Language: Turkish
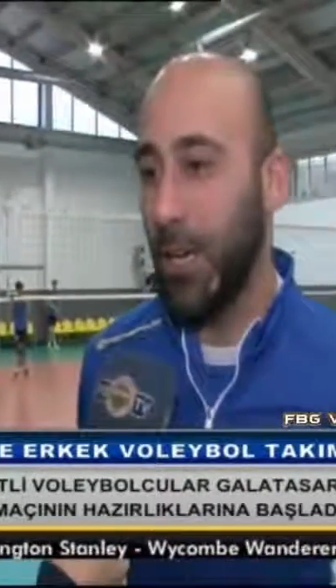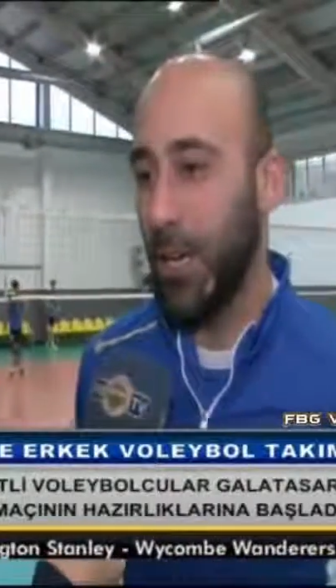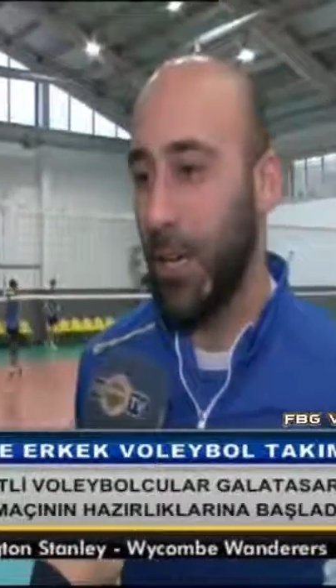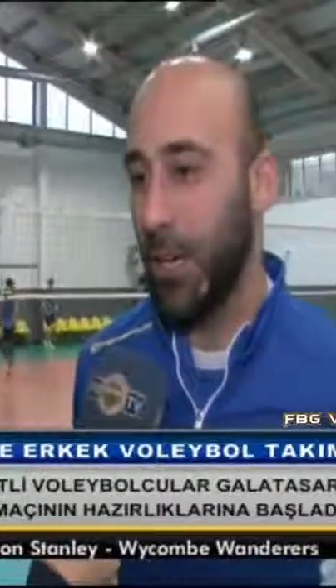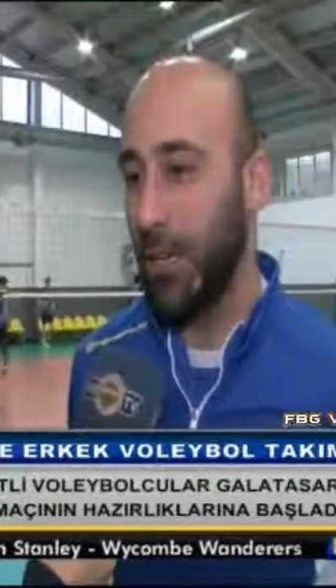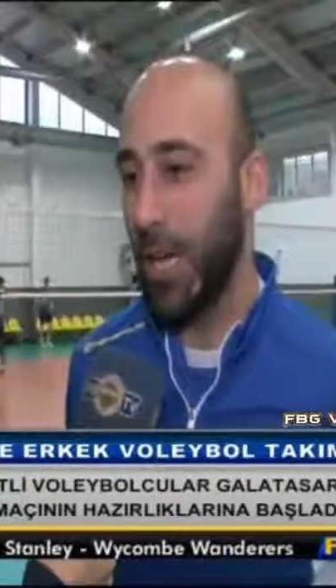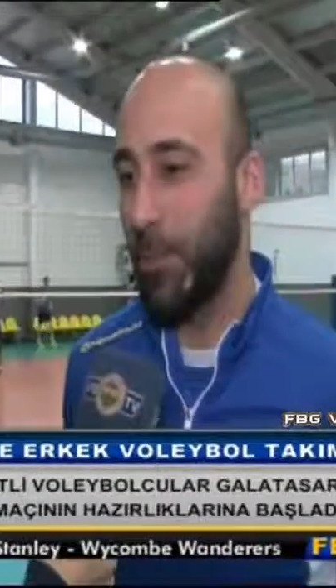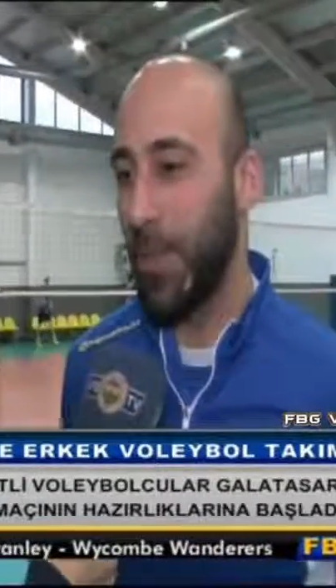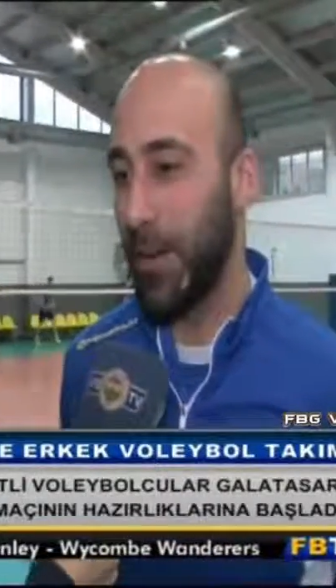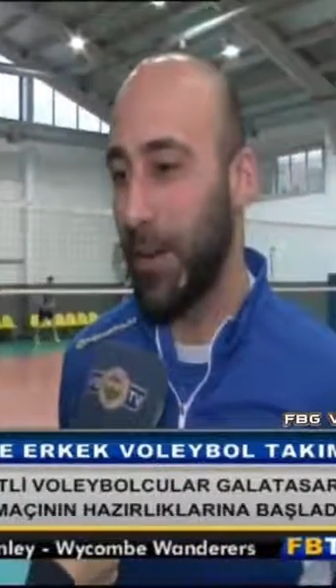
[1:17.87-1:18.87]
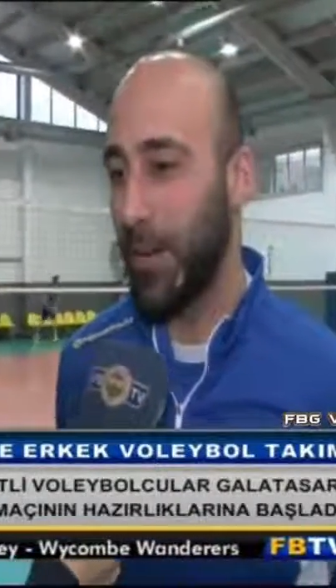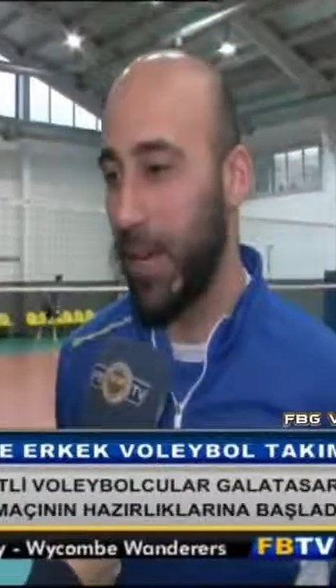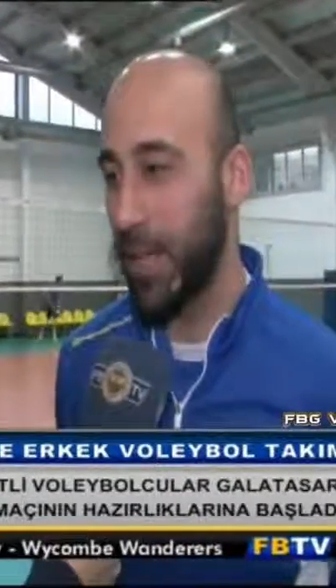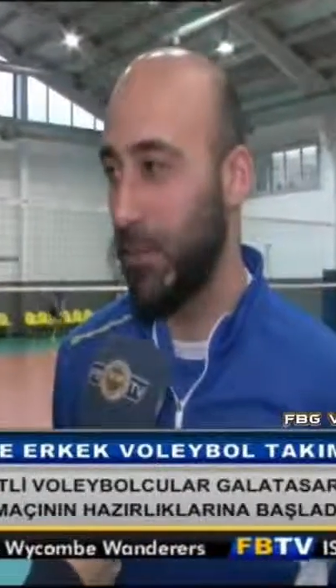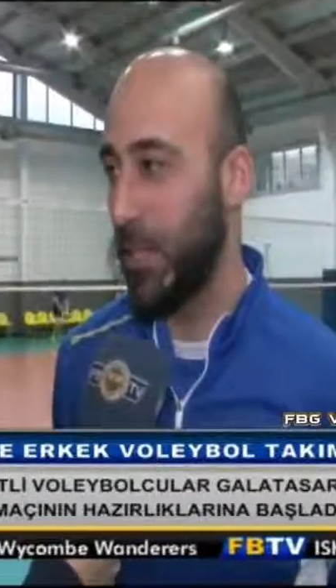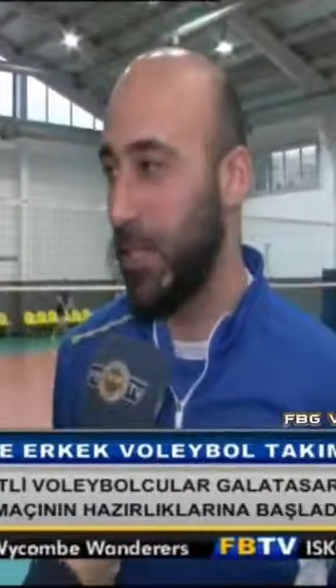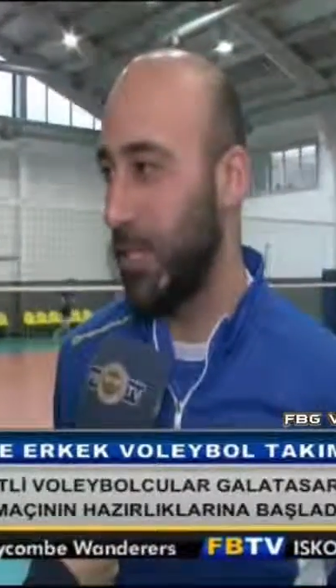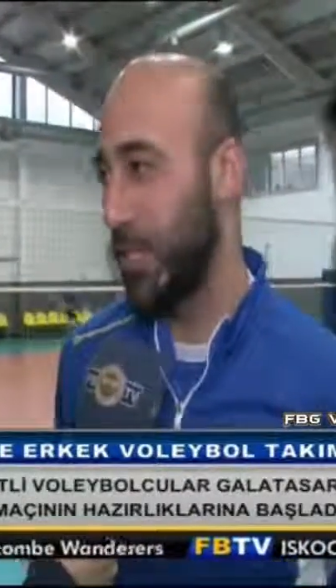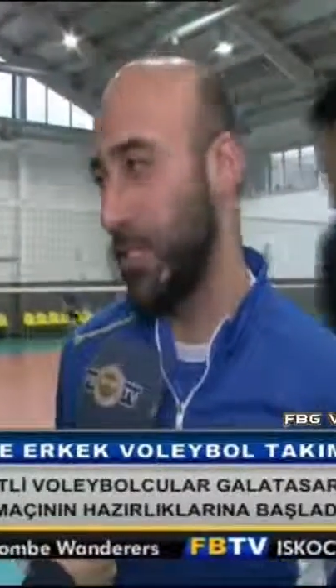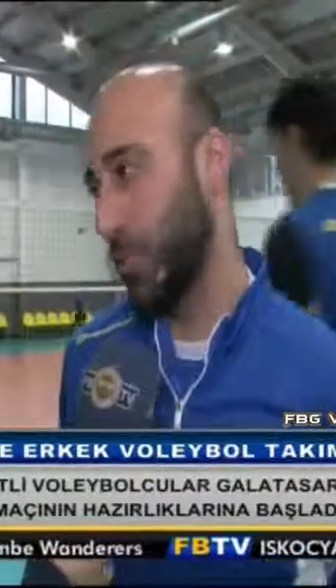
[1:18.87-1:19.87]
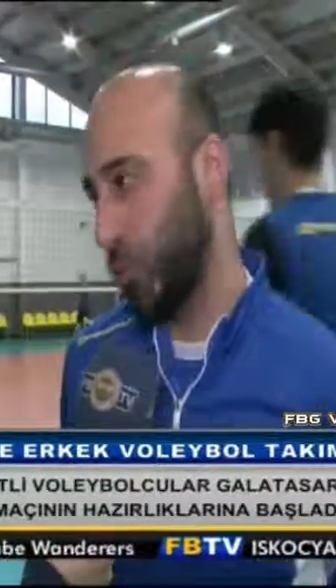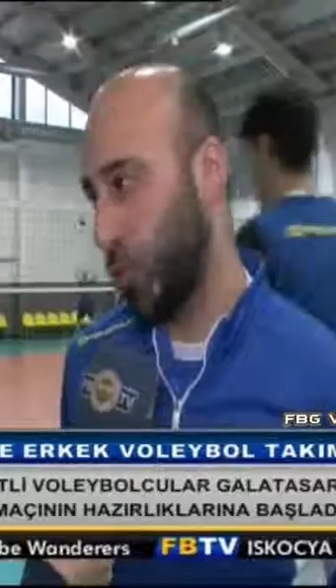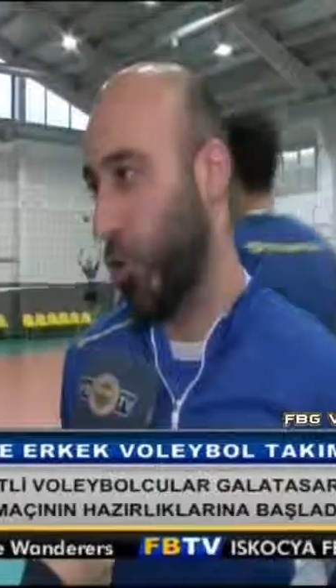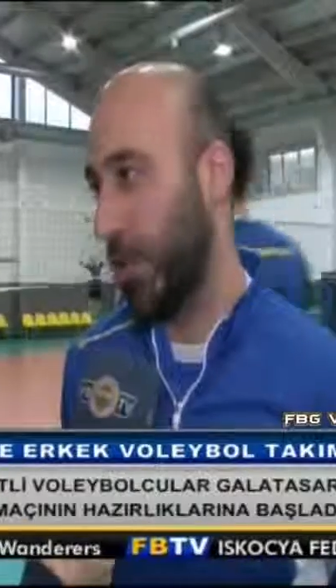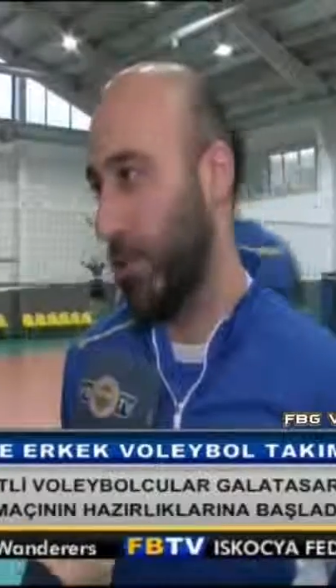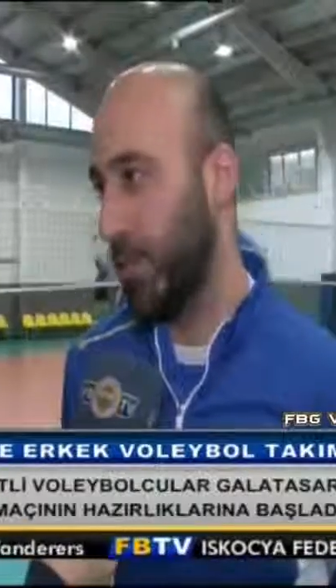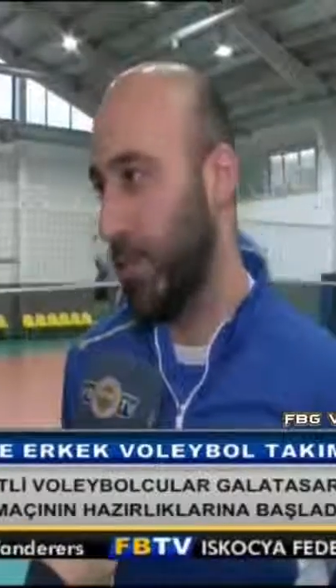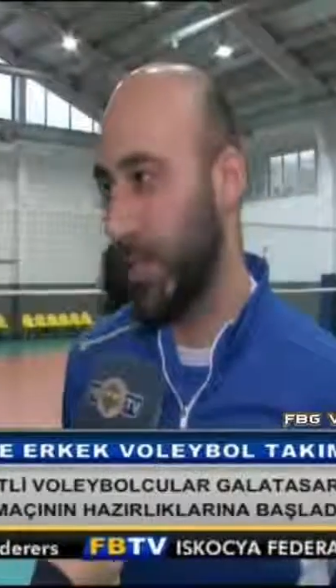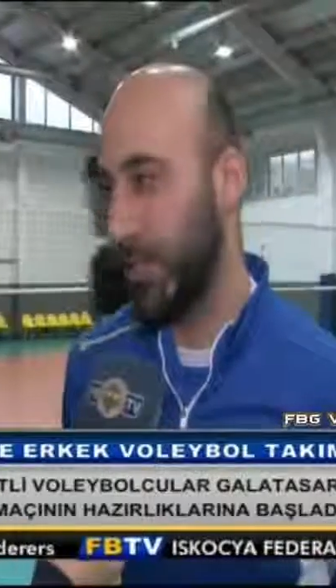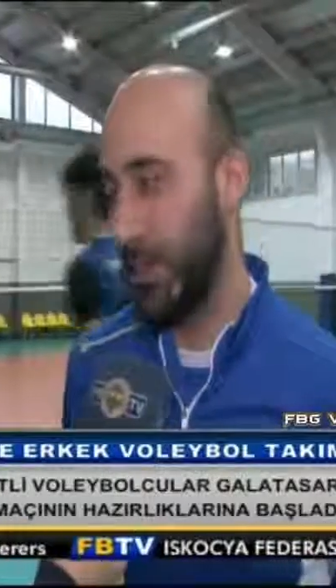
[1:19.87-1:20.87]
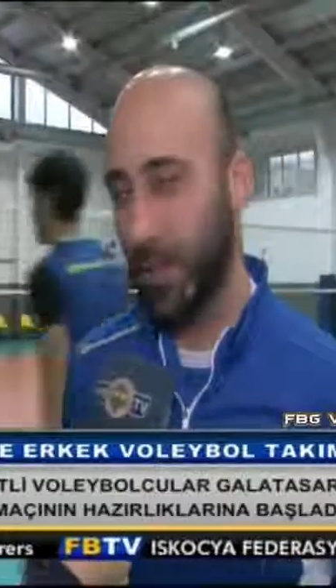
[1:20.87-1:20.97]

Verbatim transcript: E, derbiler her zaman için çok önemlidir.